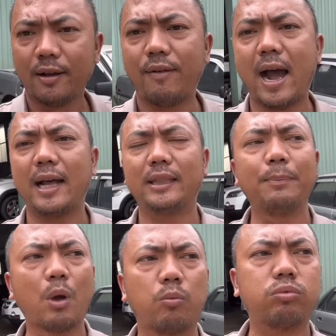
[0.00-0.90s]
và tiếp
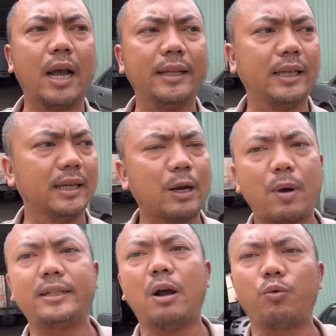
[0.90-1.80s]
tục đây thì
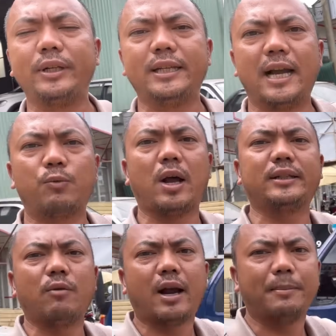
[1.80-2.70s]
quan trọng quý vị nhá quan
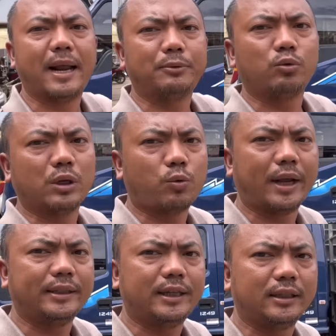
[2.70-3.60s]
trọng ngày hôm nay em Trung sẽ
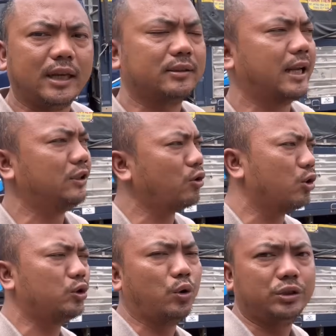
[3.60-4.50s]
quay chi tiết dành cho
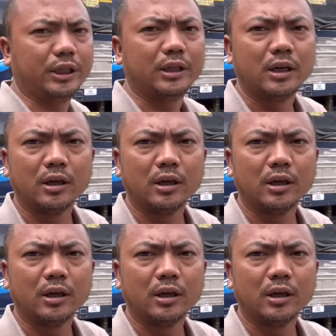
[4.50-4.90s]
cô chú anh chị